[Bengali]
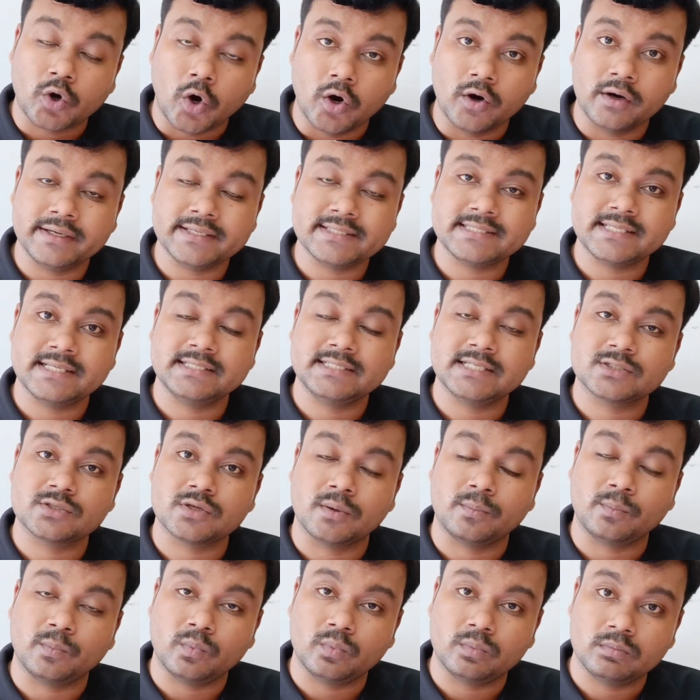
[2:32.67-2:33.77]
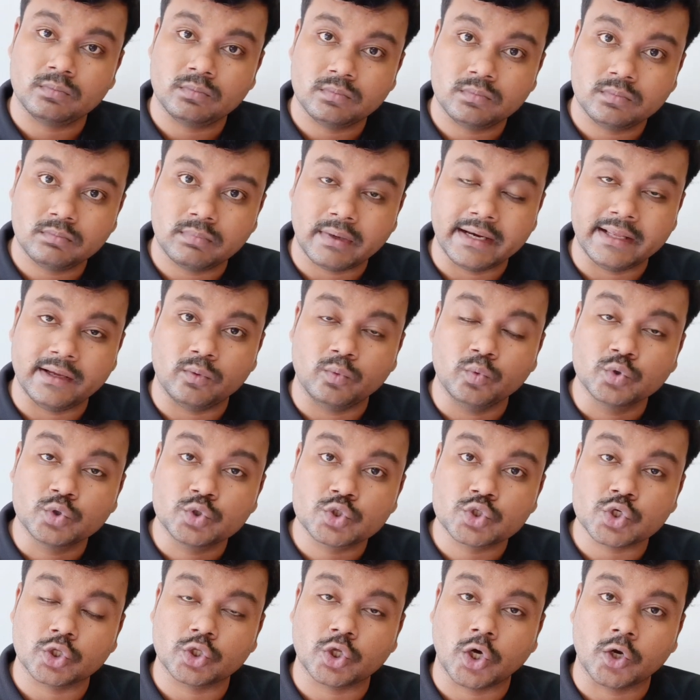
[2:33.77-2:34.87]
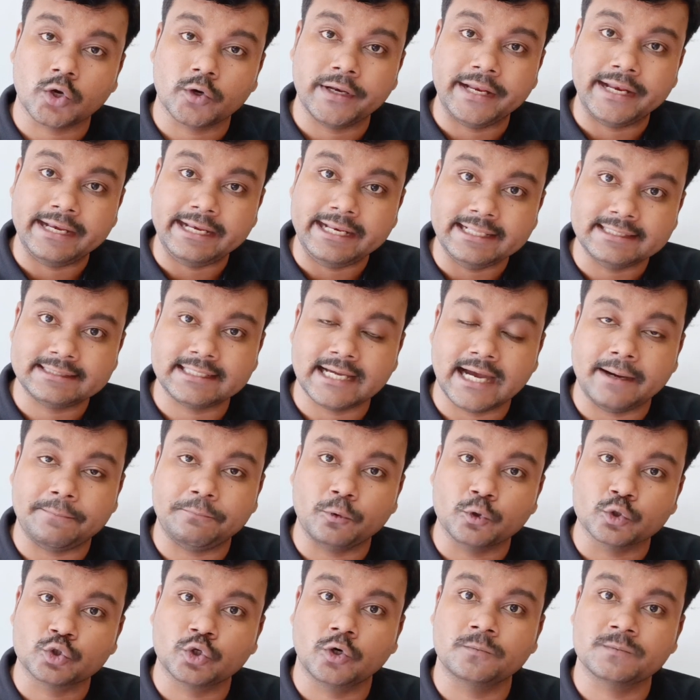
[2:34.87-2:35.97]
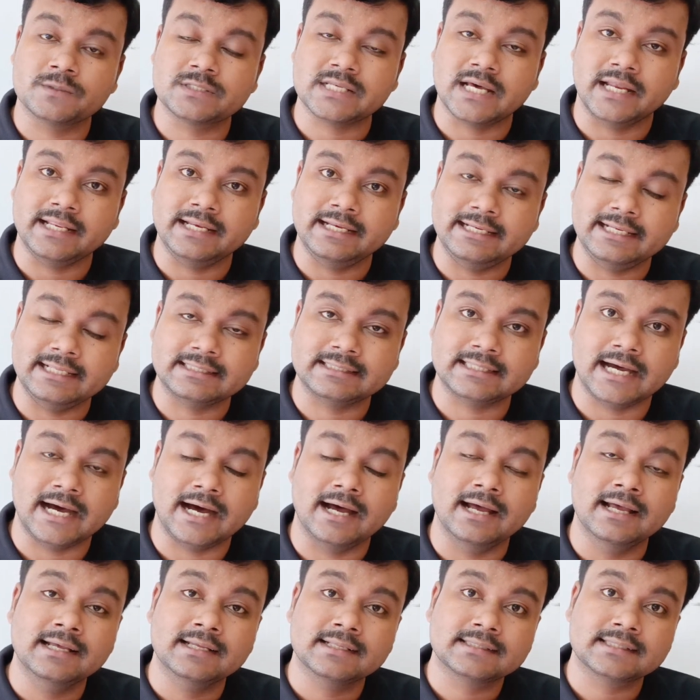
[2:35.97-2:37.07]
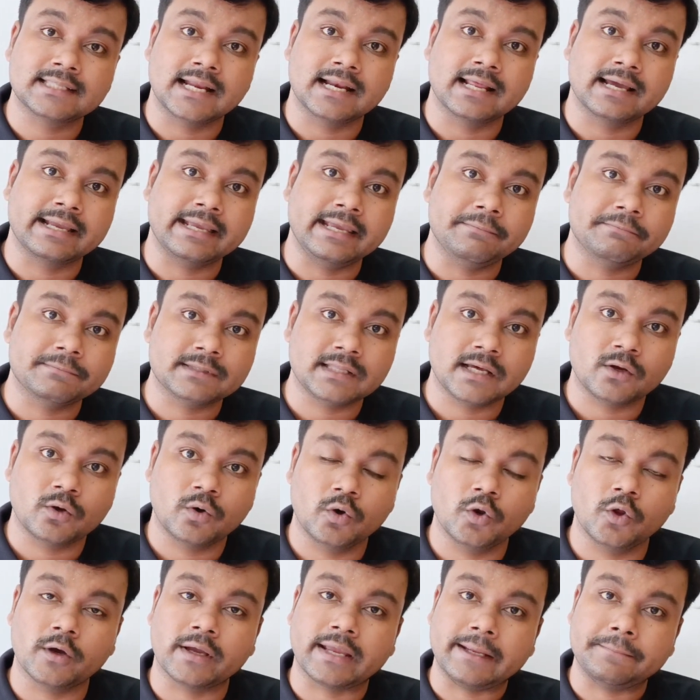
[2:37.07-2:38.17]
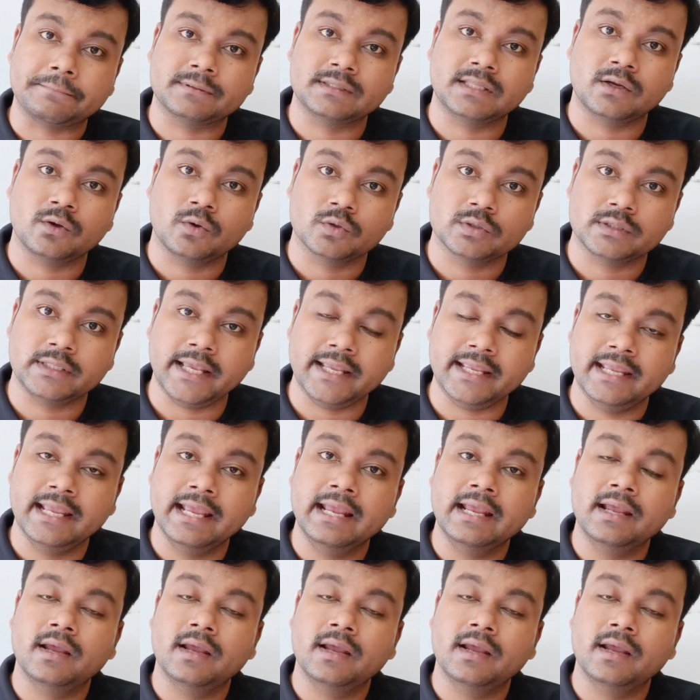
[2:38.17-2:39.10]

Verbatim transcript: কংগ্রেসের যেসব মানে উচ্চ ধরনের নেতা প্রথম সারির নেতা তারা গ্রেপ্তার হলো গ্রেপ্তার হতেই